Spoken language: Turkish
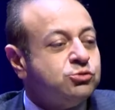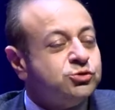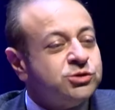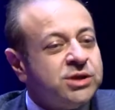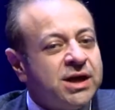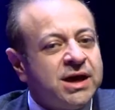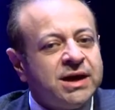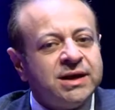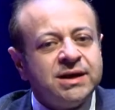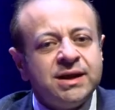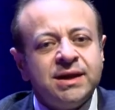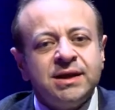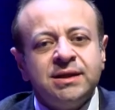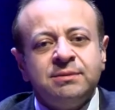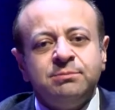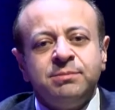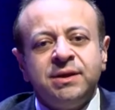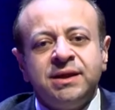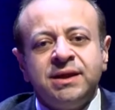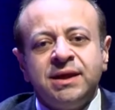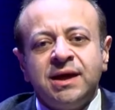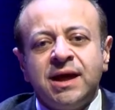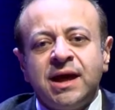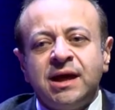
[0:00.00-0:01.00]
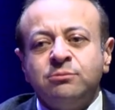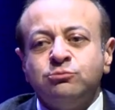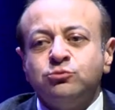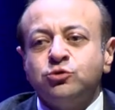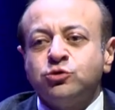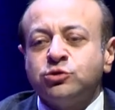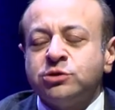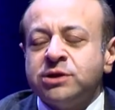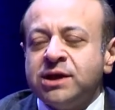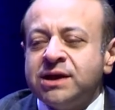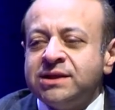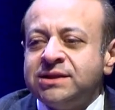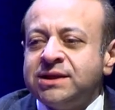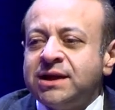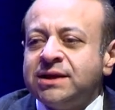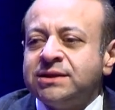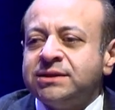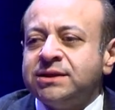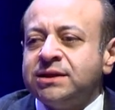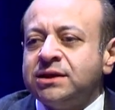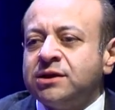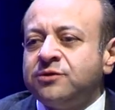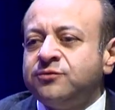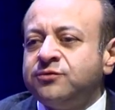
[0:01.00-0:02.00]
Bu derneğin beni en mutlu
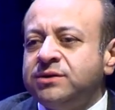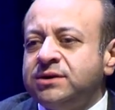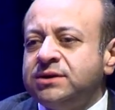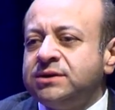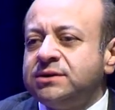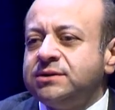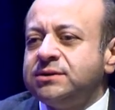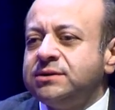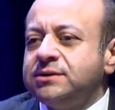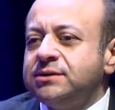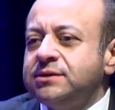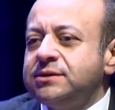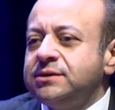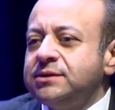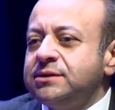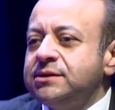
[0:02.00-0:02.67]
eden tarafı